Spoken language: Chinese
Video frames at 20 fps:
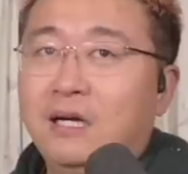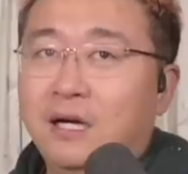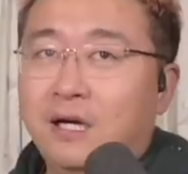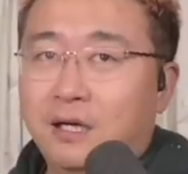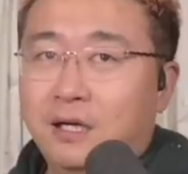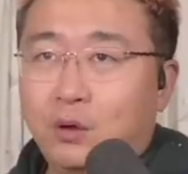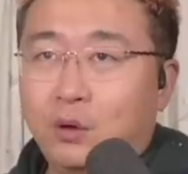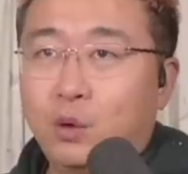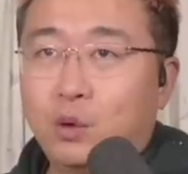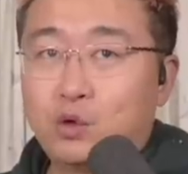
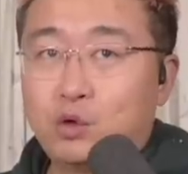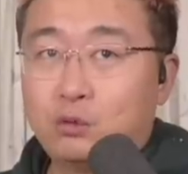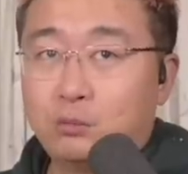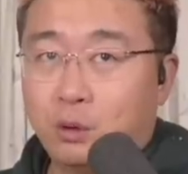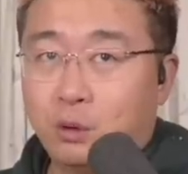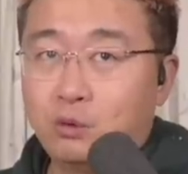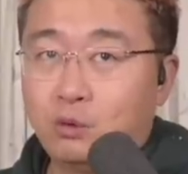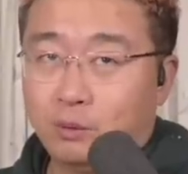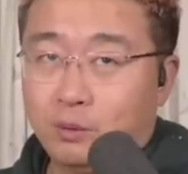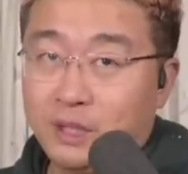呃，获取
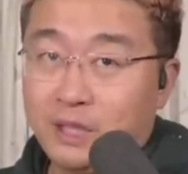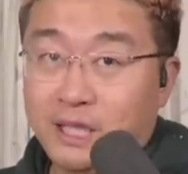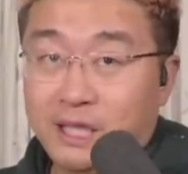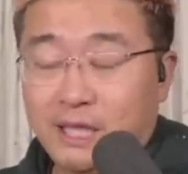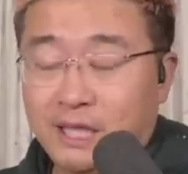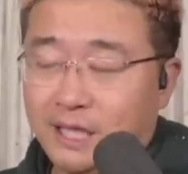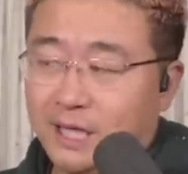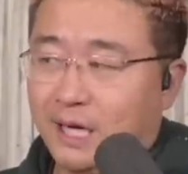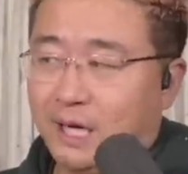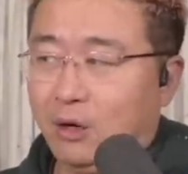某种利
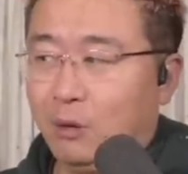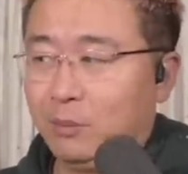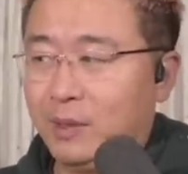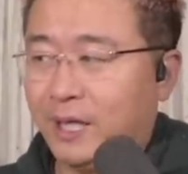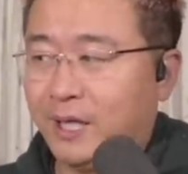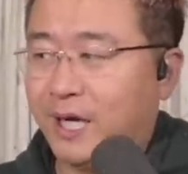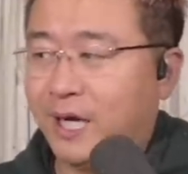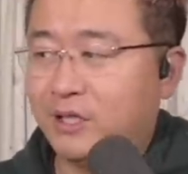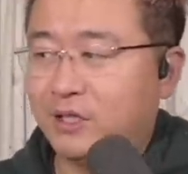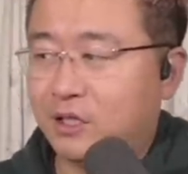益啊。我们来
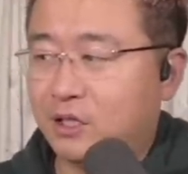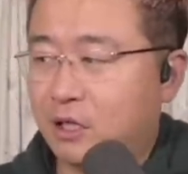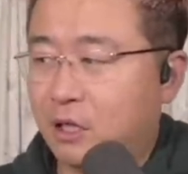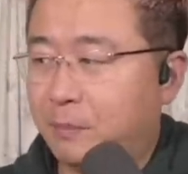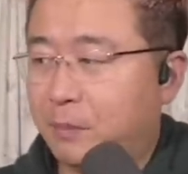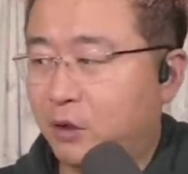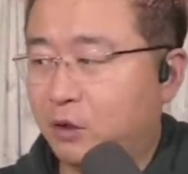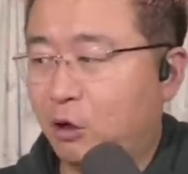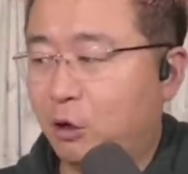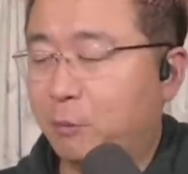看一下这个
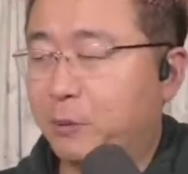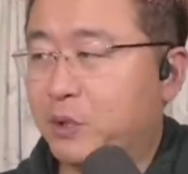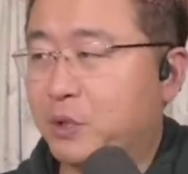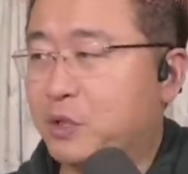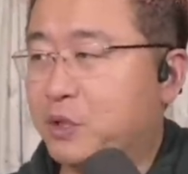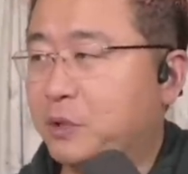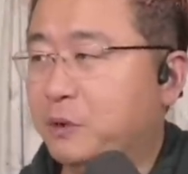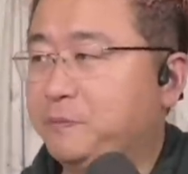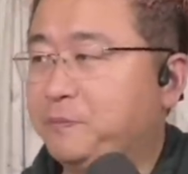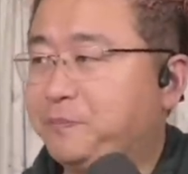报道本
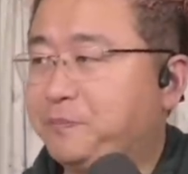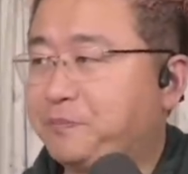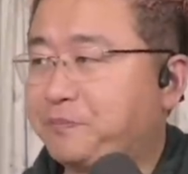身。